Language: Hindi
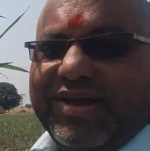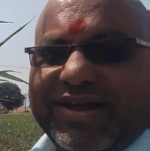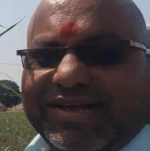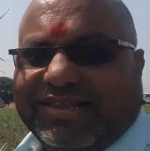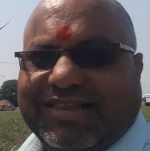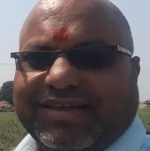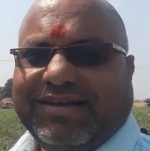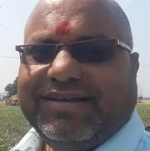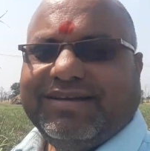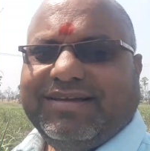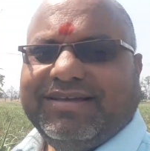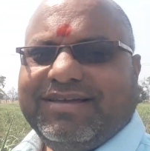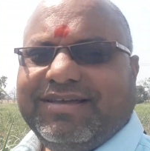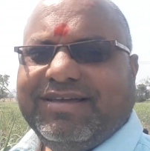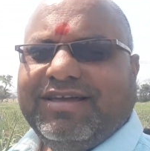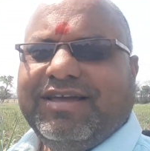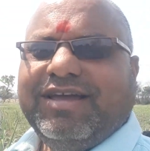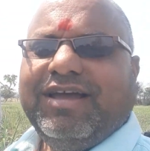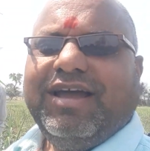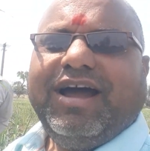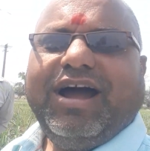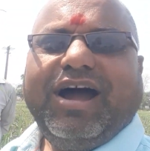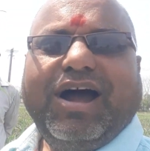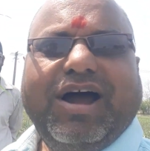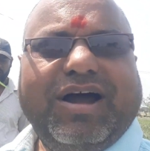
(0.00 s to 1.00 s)
फेंक दें
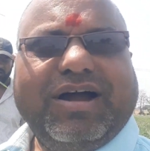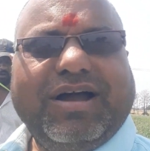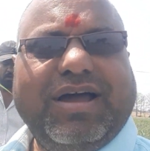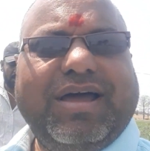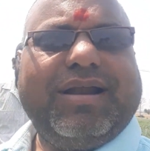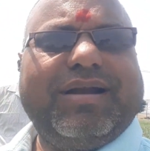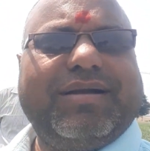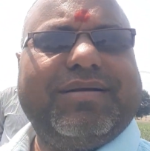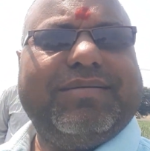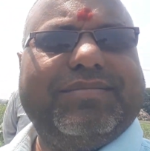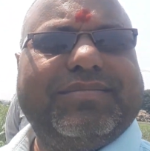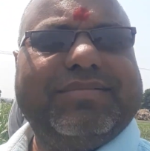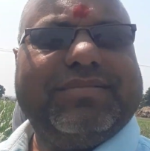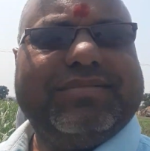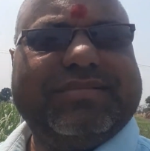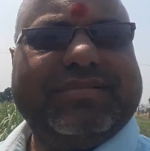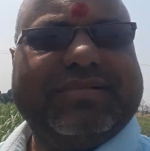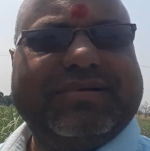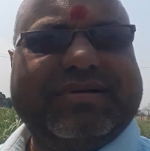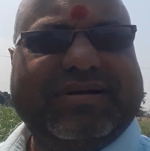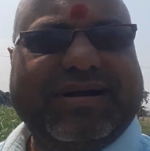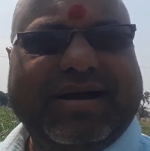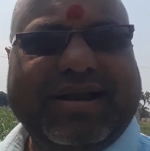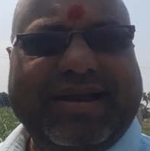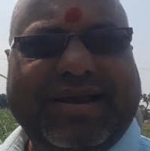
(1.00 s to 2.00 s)
अगर
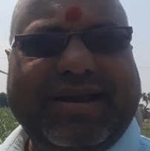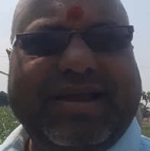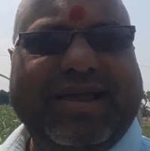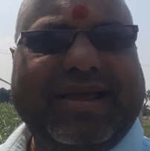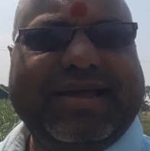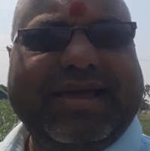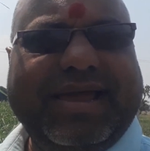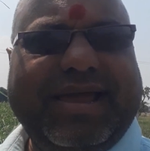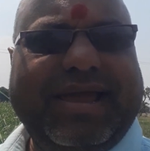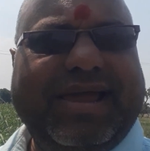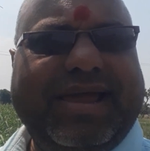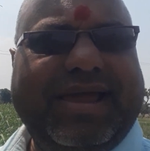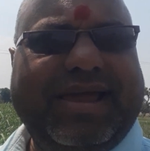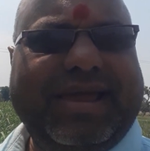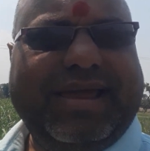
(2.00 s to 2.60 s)
गन्ने के